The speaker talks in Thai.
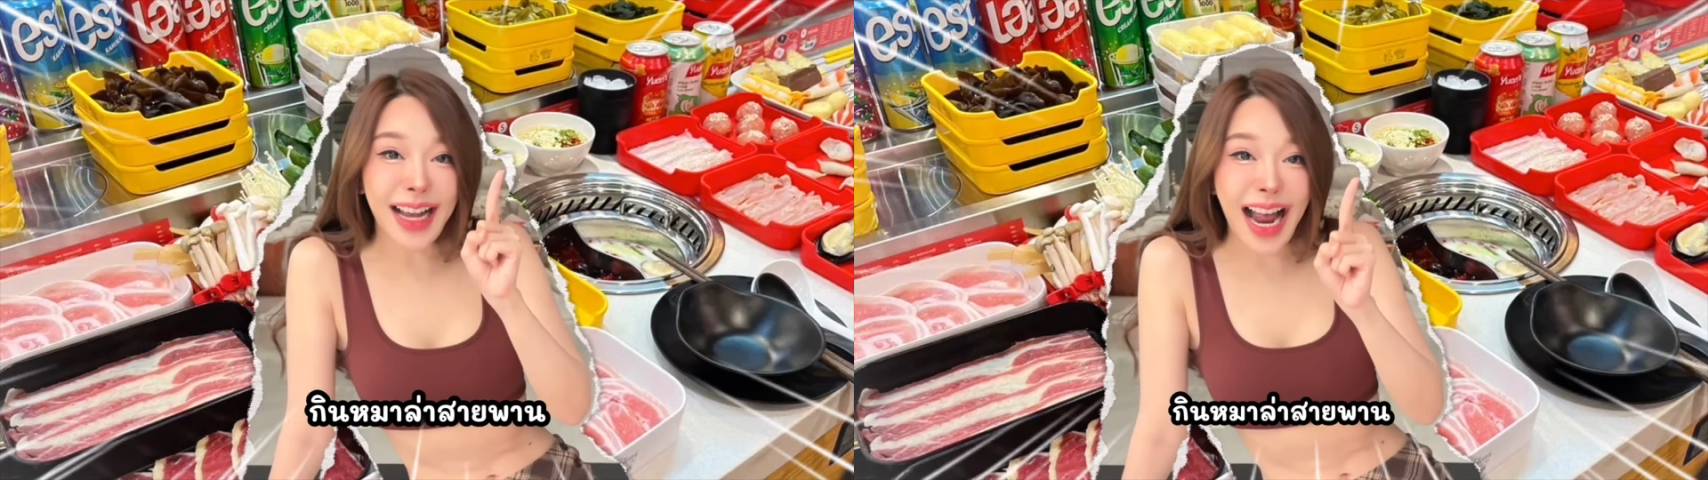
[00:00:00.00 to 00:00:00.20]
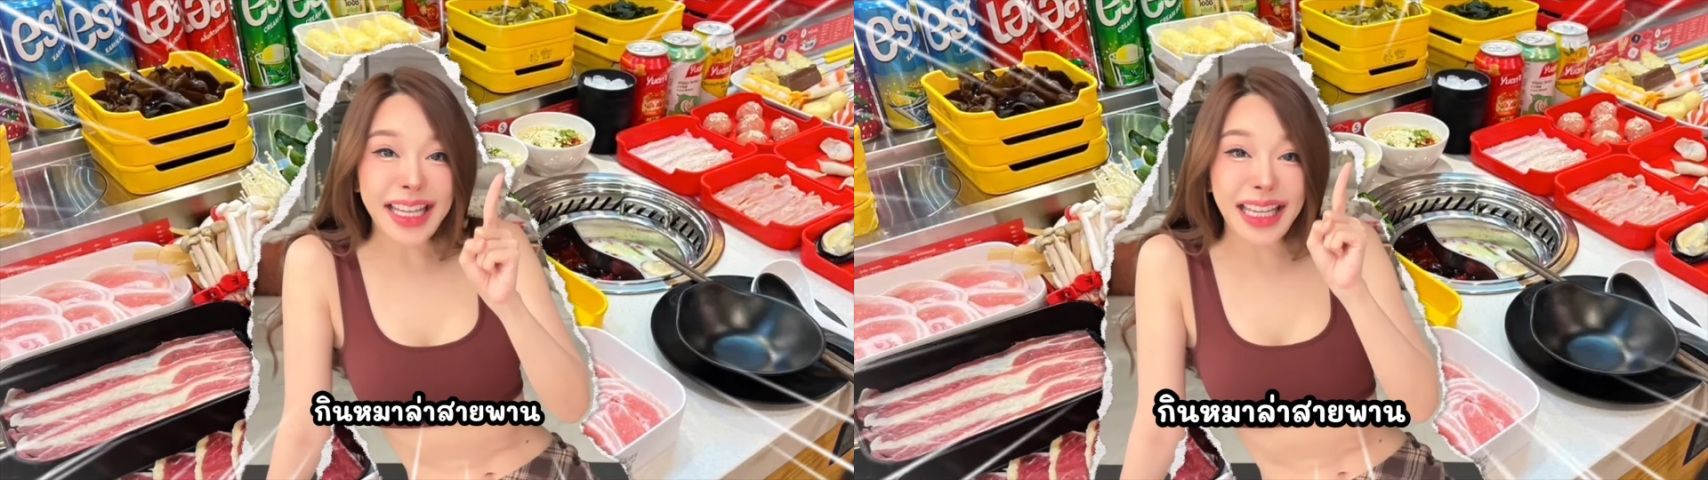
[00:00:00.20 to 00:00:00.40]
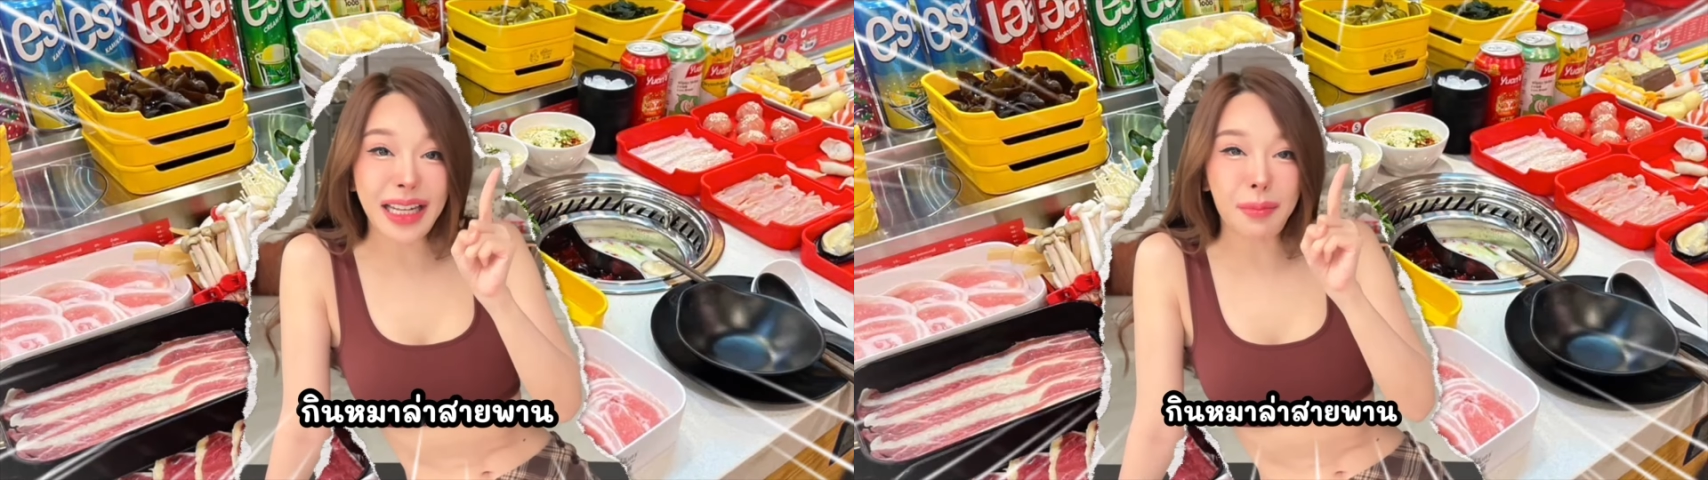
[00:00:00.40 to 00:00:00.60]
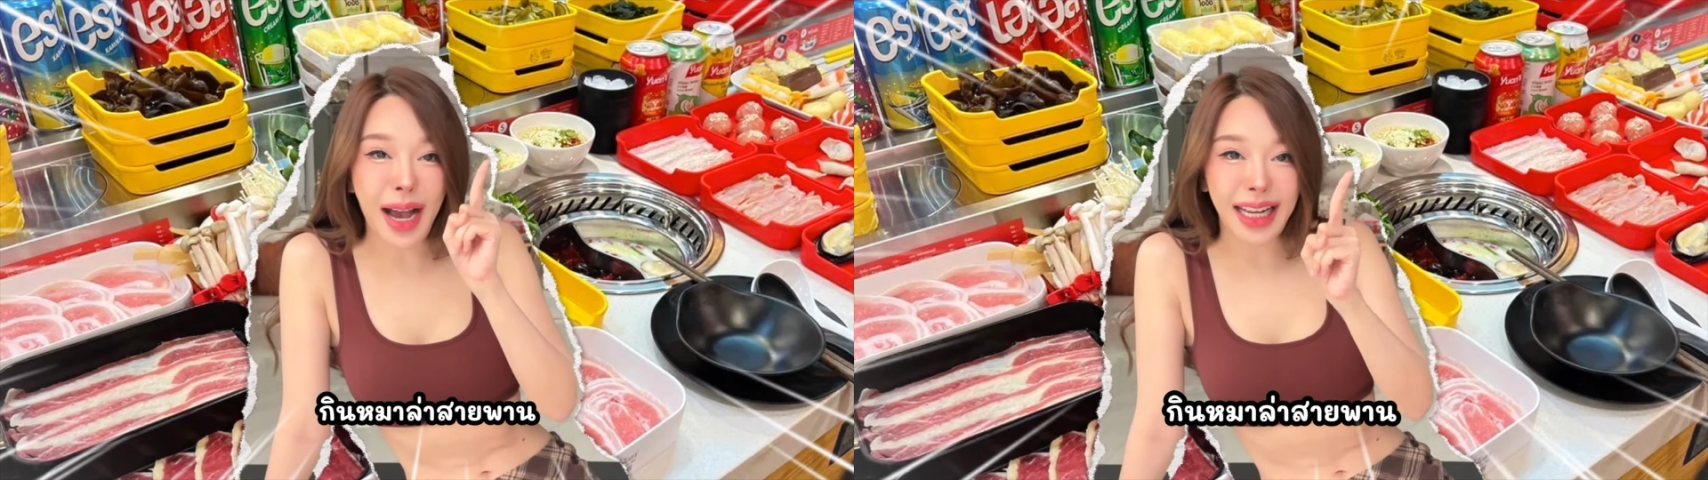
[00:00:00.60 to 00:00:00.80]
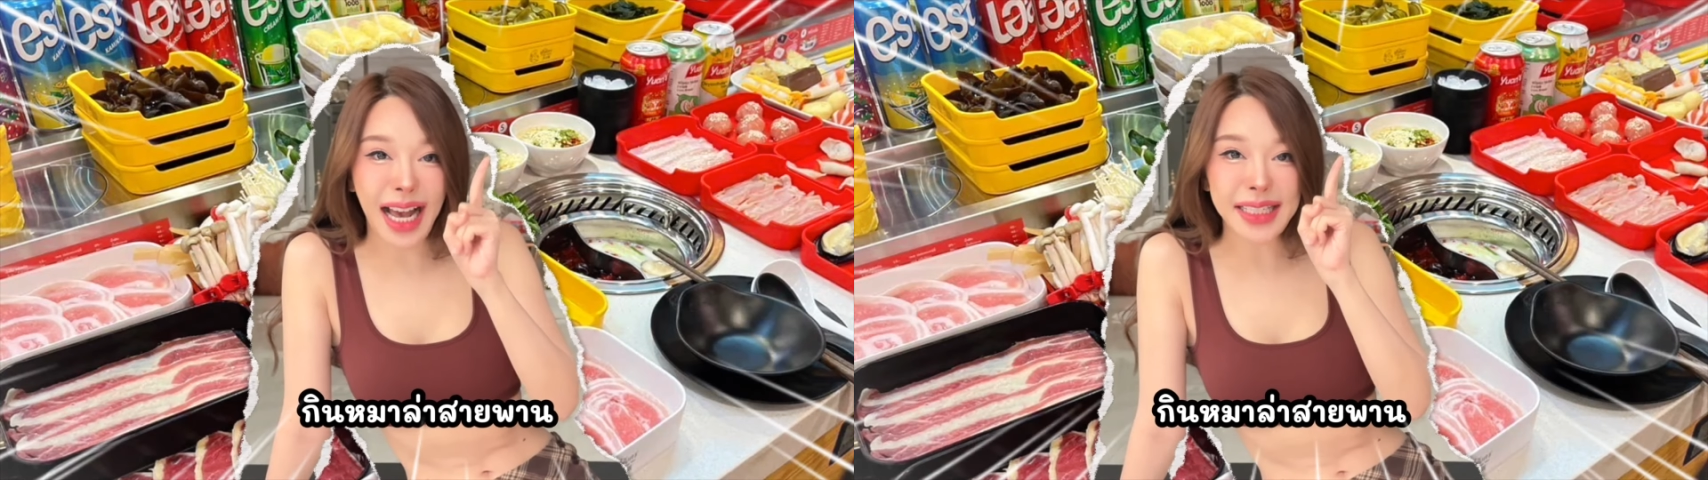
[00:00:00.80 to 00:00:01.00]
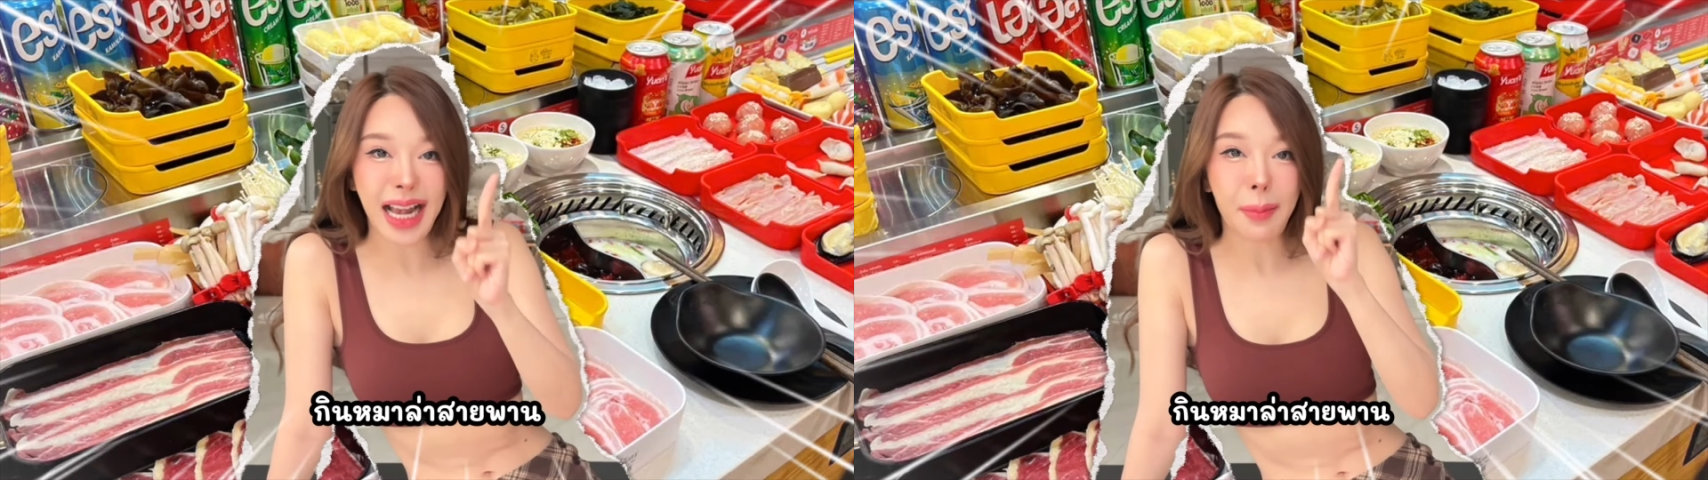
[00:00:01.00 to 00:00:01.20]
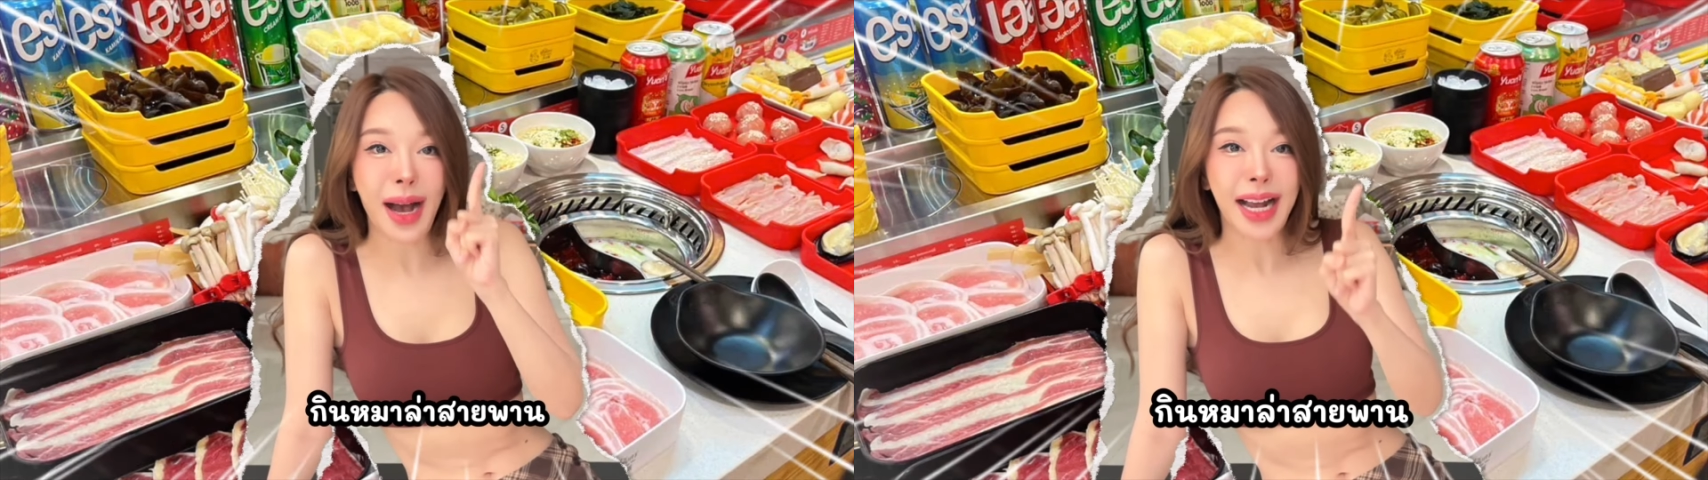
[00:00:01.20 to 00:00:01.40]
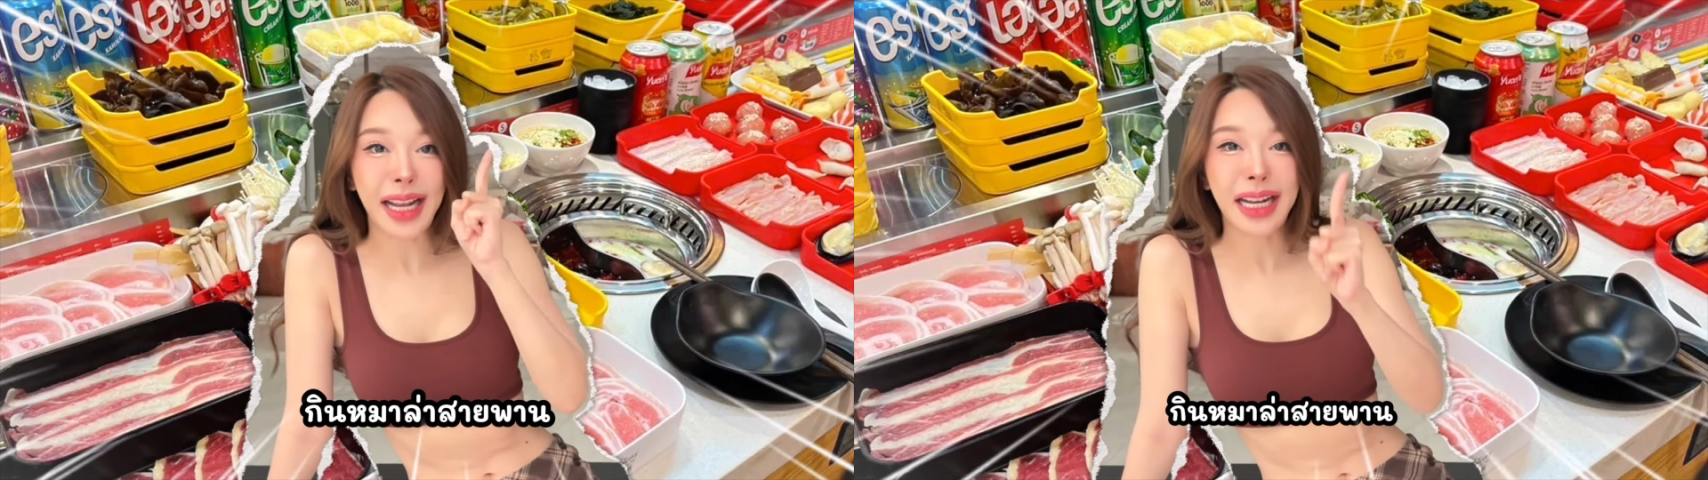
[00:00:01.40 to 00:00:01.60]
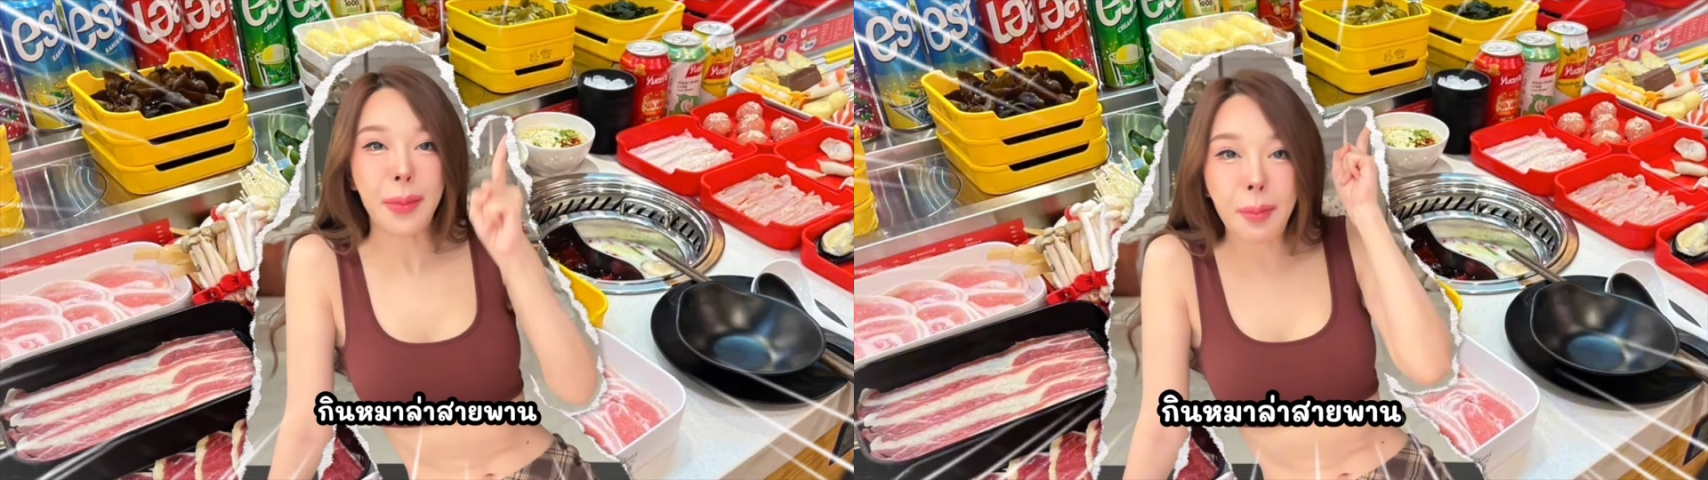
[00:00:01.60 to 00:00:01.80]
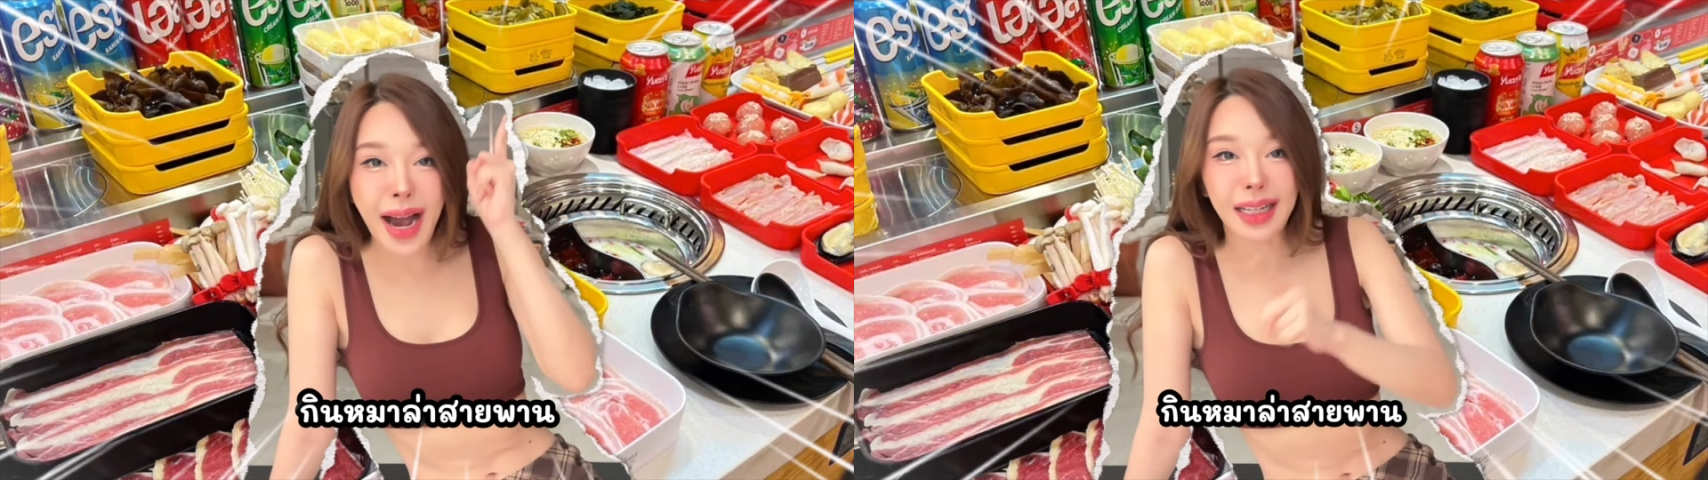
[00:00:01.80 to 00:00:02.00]
การกินหม่าล่าสายพานที่ได้
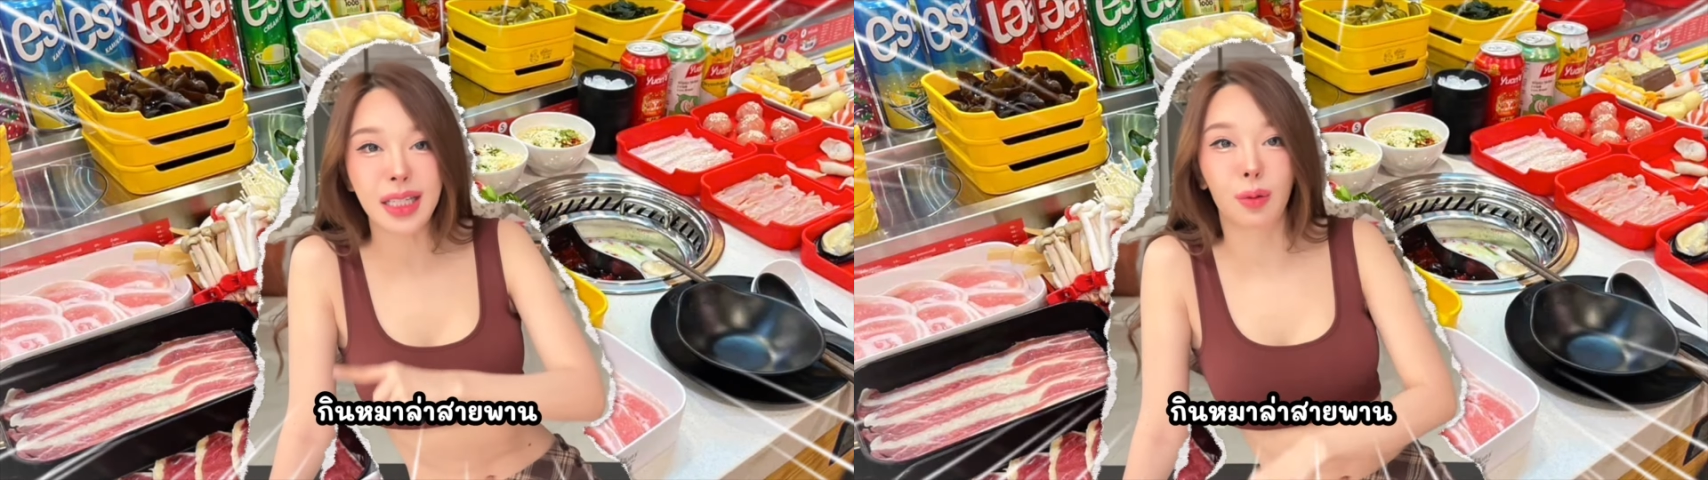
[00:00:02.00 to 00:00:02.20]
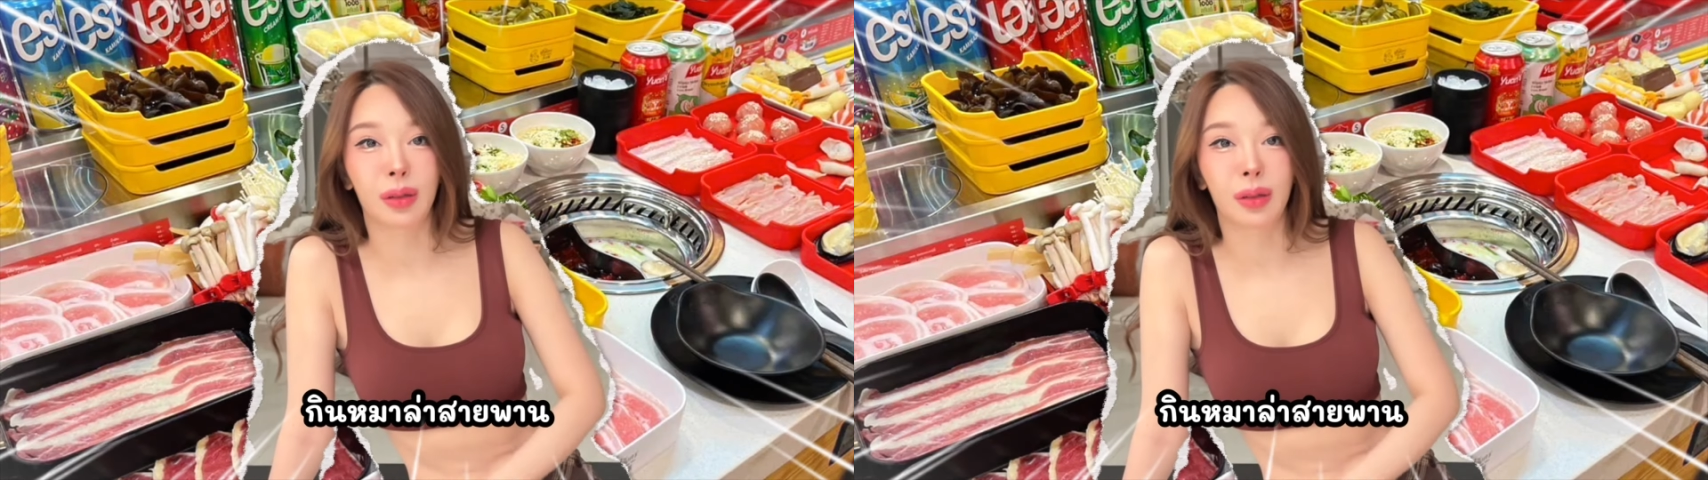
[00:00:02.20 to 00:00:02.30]
มากที่สุด